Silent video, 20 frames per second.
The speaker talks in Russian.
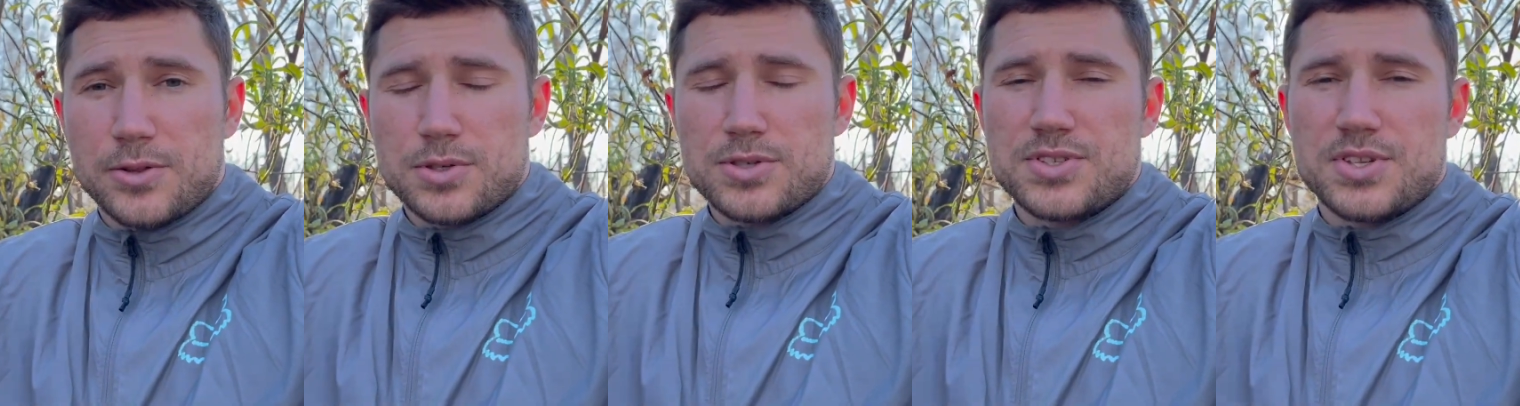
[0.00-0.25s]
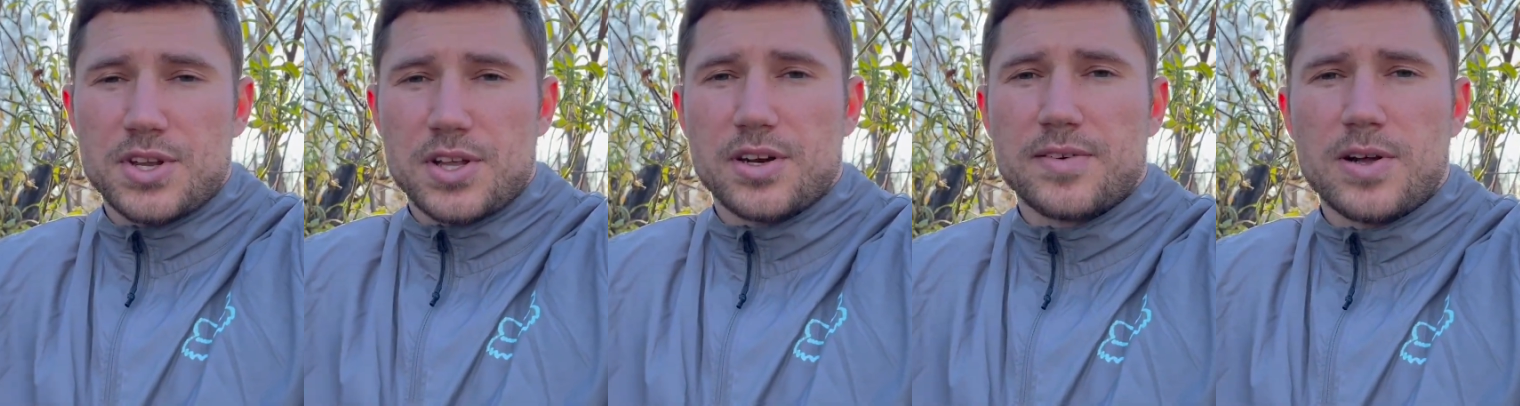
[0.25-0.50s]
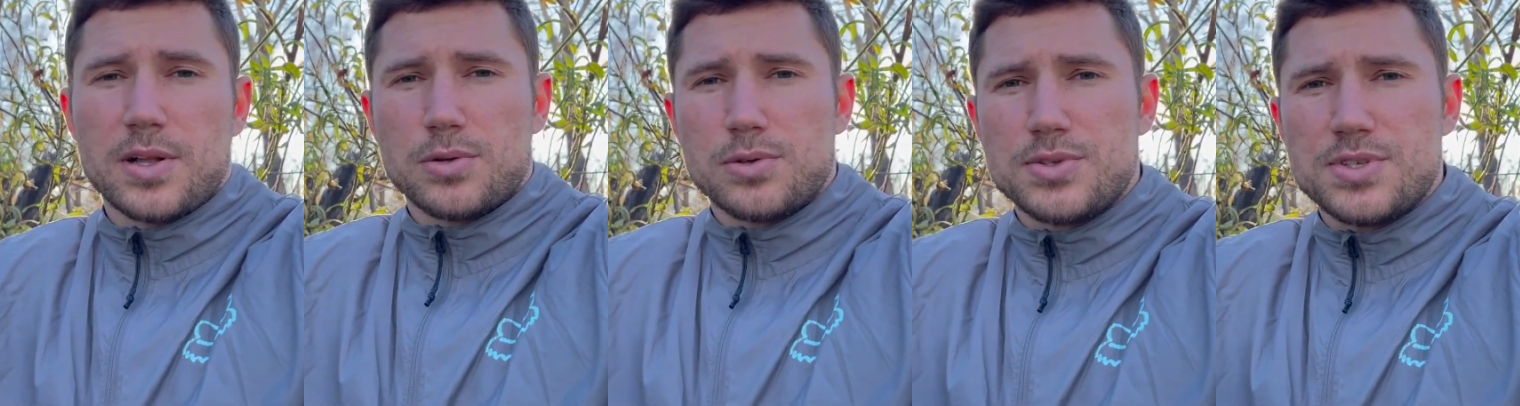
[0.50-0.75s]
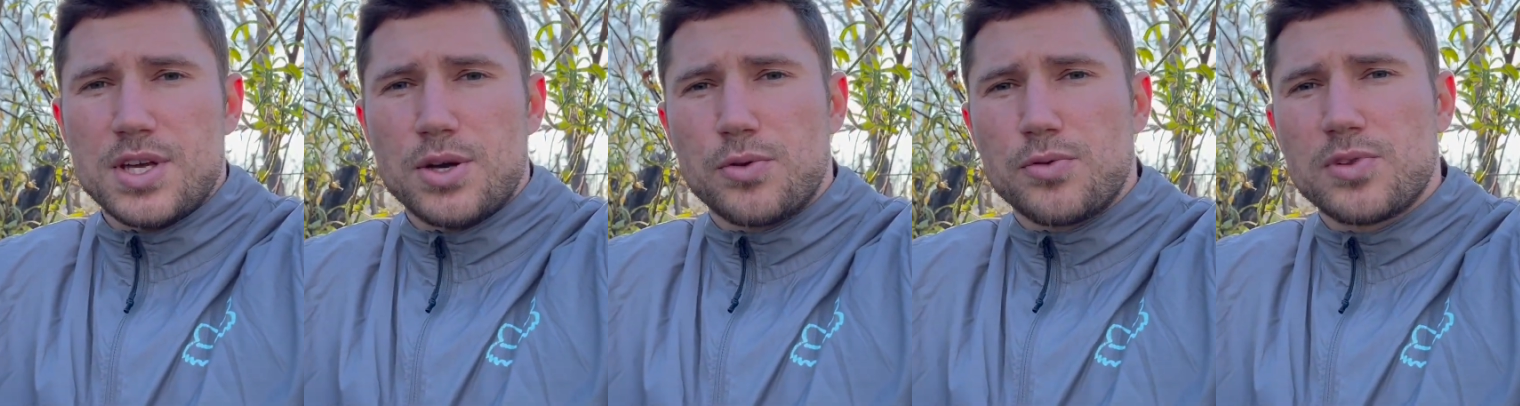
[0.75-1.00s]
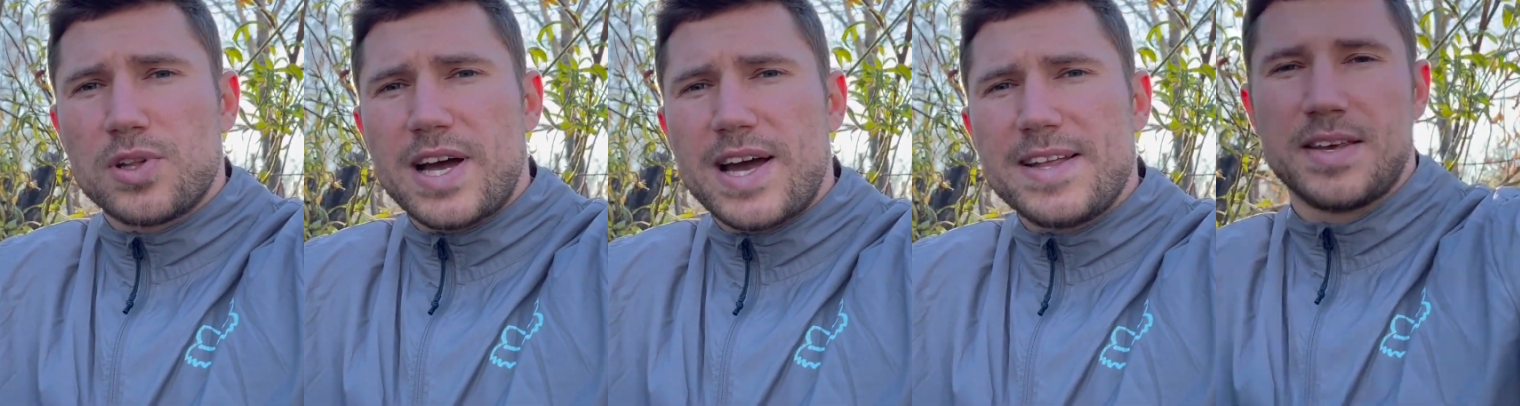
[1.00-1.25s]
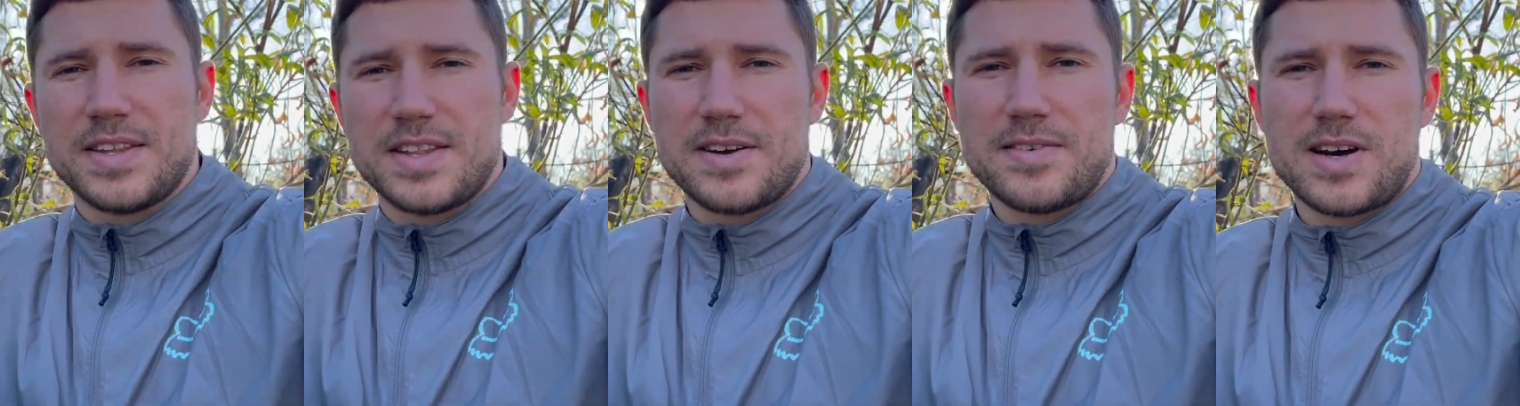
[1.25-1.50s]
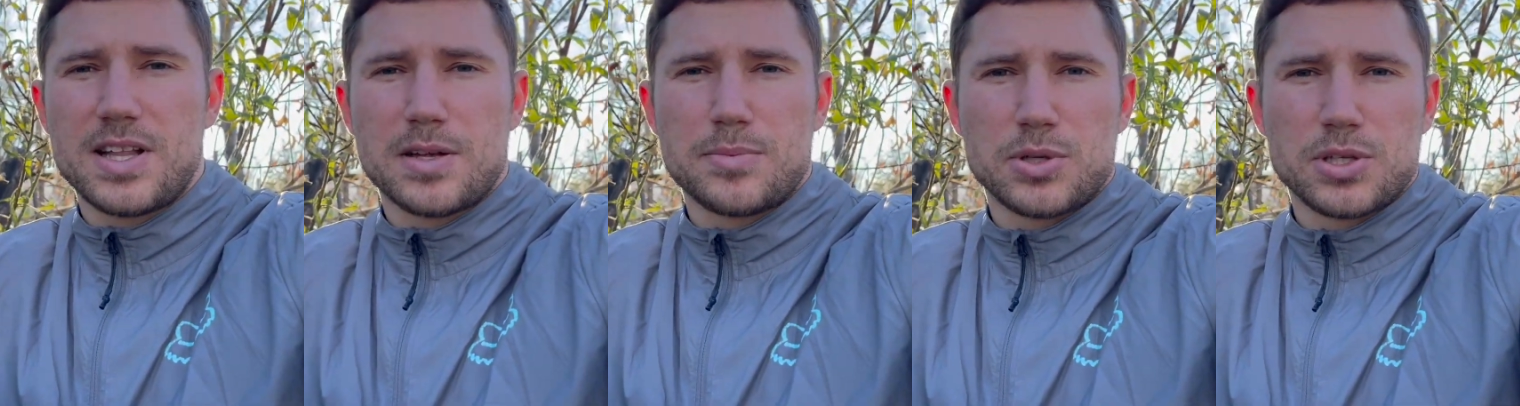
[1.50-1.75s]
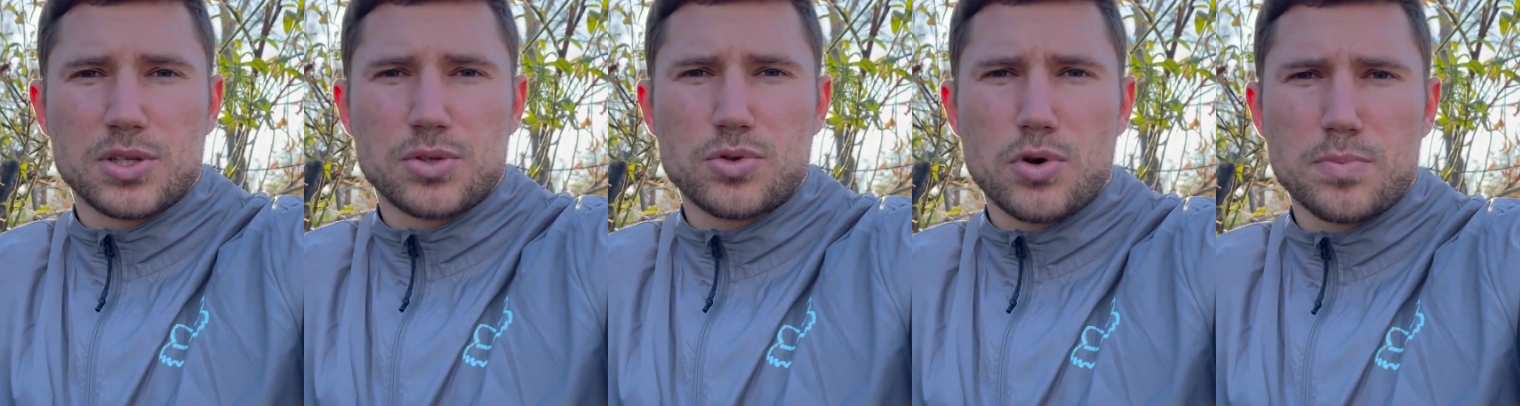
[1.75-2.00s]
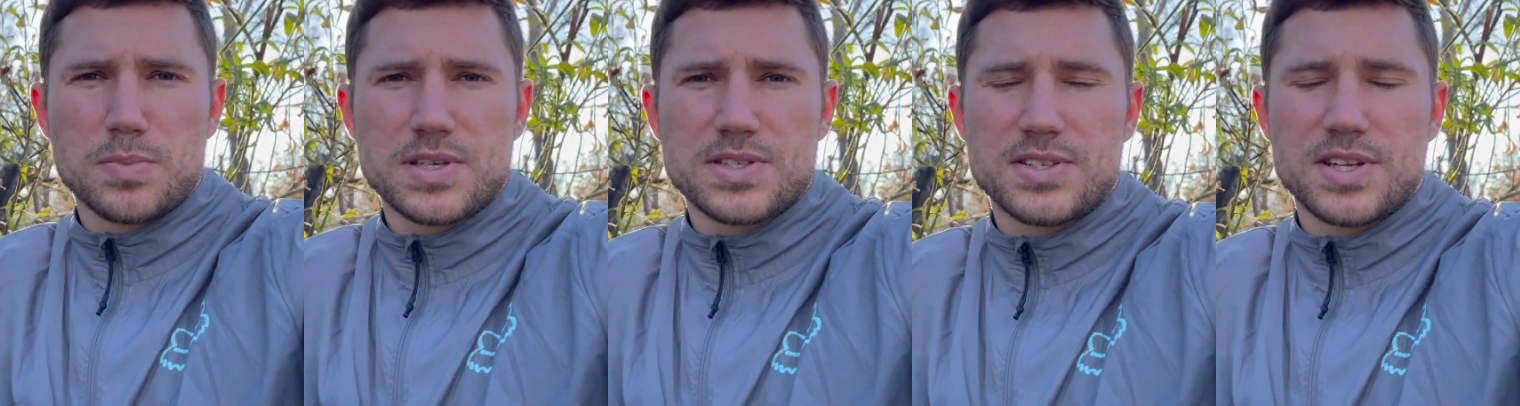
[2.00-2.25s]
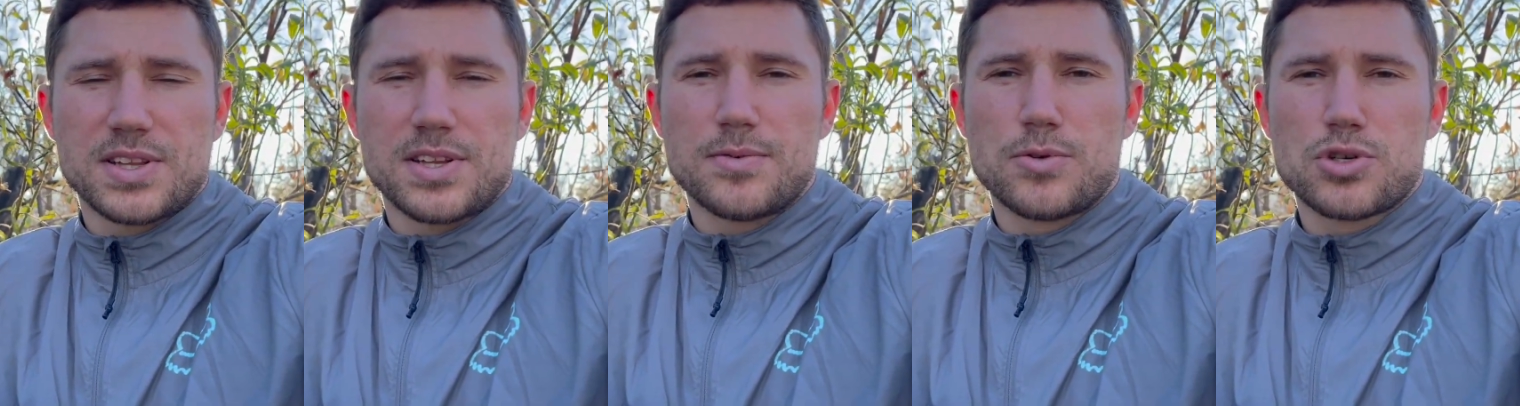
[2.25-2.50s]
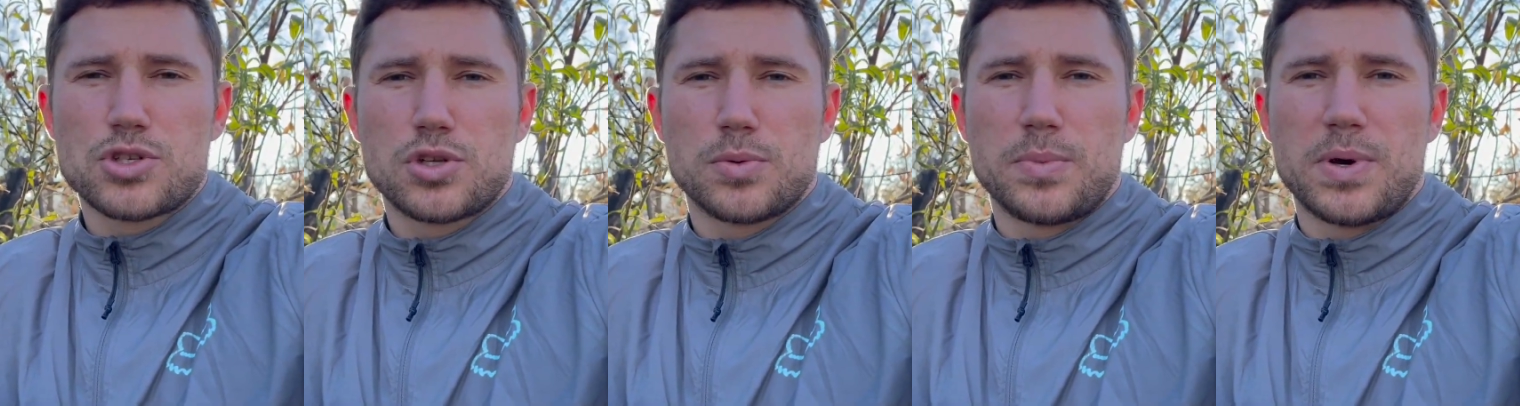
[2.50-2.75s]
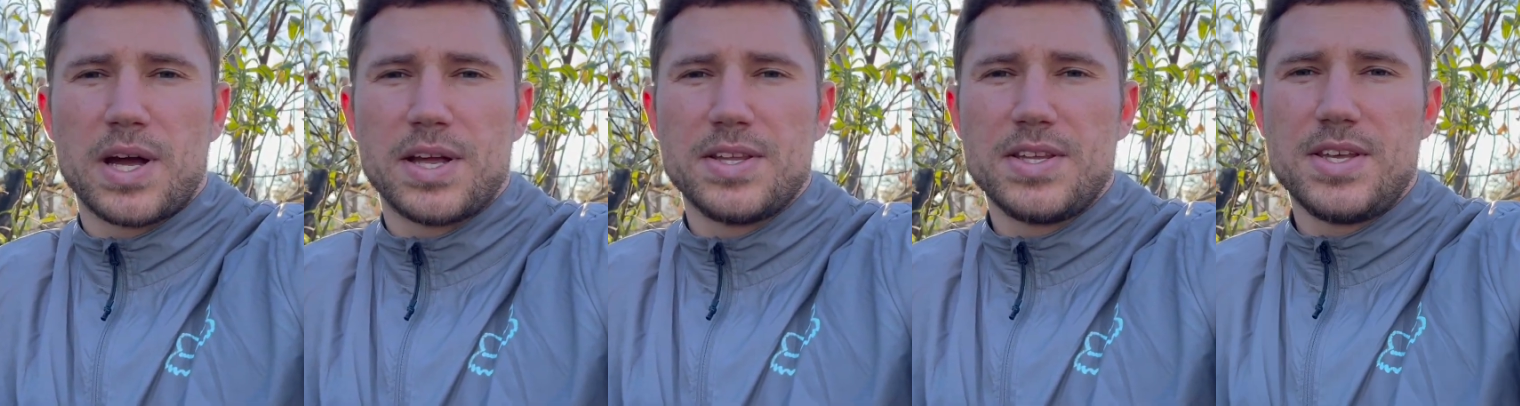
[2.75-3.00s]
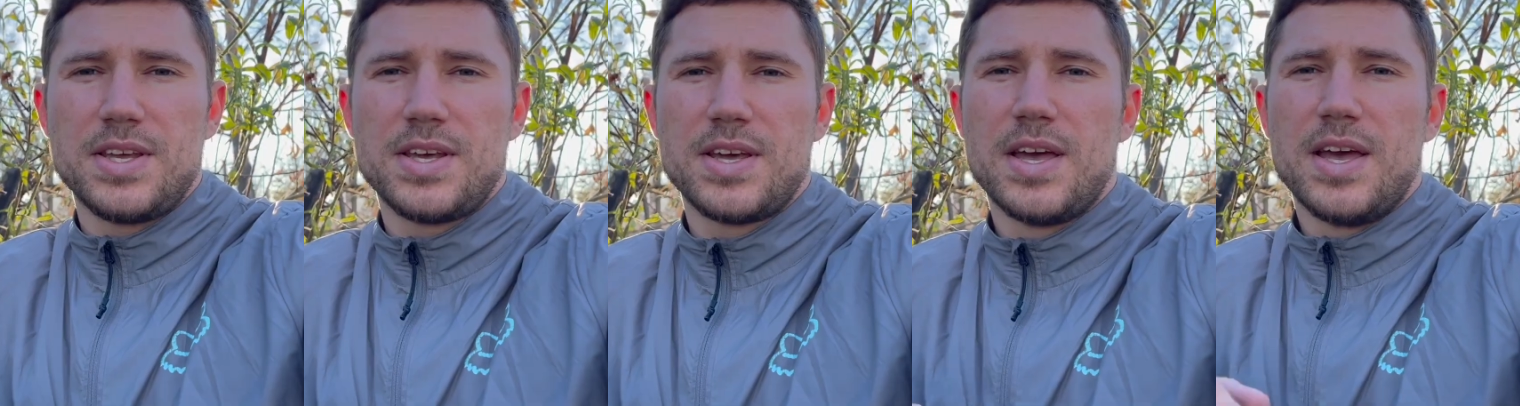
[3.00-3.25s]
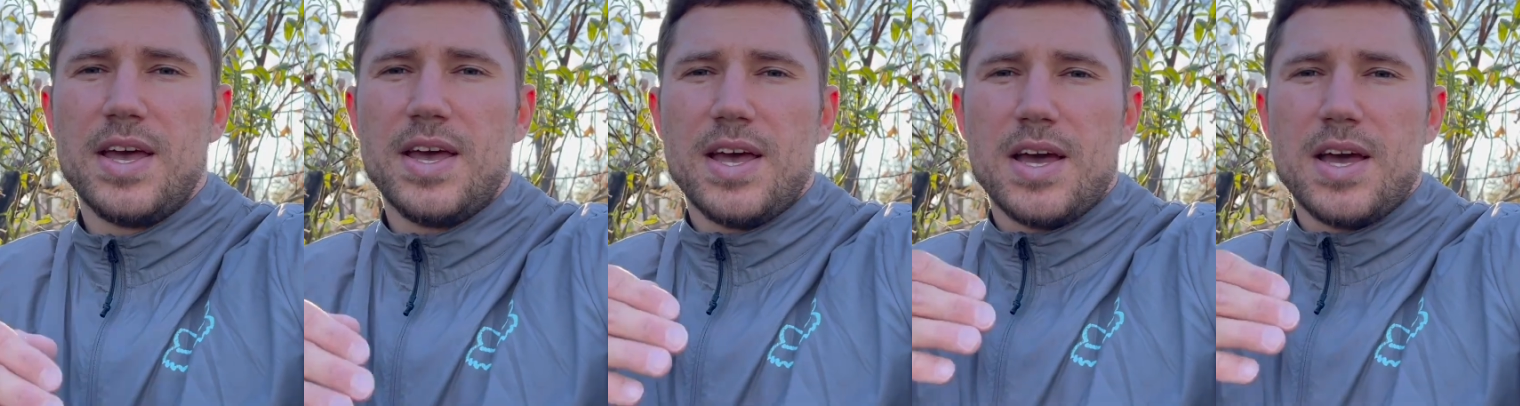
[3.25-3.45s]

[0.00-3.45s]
то есть тренировал людей офлайн и давал им этот комплекс для того, чтобы они